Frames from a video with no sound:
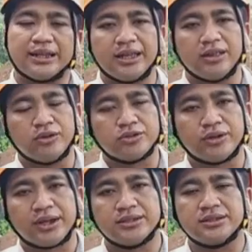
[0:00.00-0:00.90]
karena ada
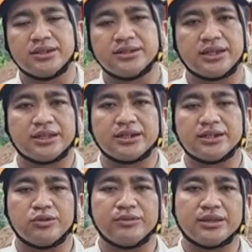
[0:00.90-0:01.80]
longsoran
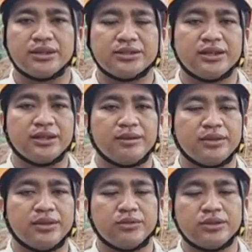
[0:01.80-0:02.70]
sekitar satu meter sehingga
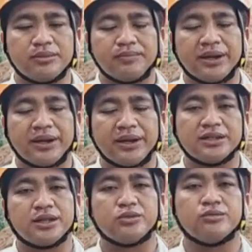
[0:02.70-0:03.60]
menimbun pada
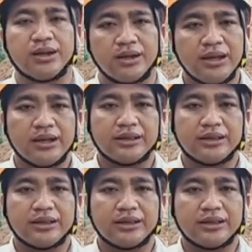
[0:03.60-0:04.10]
satu rumah.